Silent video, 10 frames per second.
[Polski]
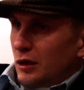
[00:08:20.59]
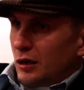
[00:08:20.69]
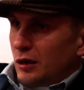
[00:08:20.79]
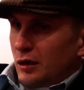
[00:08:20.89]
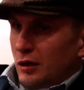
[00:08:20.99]

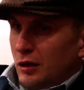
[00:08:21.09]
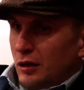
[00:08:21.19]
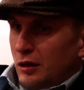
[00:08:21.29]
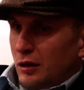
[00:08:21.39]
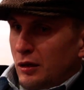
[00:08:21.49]

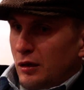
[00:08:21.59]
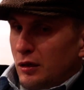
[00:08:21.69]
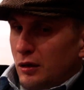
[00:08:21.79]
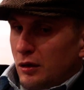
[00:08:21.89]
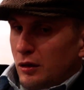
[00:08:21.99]
E,
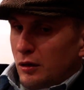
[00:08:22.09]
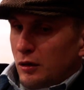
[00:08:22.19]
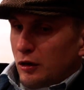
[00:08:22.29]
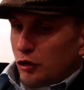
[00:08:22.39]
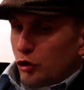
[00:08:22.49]

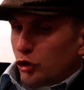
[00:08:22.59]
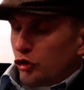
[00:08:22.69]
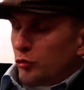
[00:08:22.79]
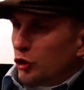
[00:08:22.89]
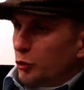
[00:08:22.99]

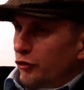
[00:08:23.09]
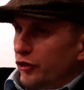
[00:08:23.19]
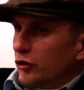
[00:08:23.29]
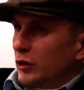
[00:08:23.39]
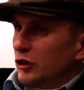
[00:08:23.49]
dochodzimy do
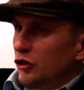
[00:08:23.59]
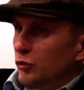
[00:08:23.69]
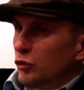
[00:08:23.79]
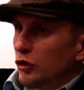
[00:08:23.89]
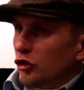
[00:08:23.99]
profesjonalizmu,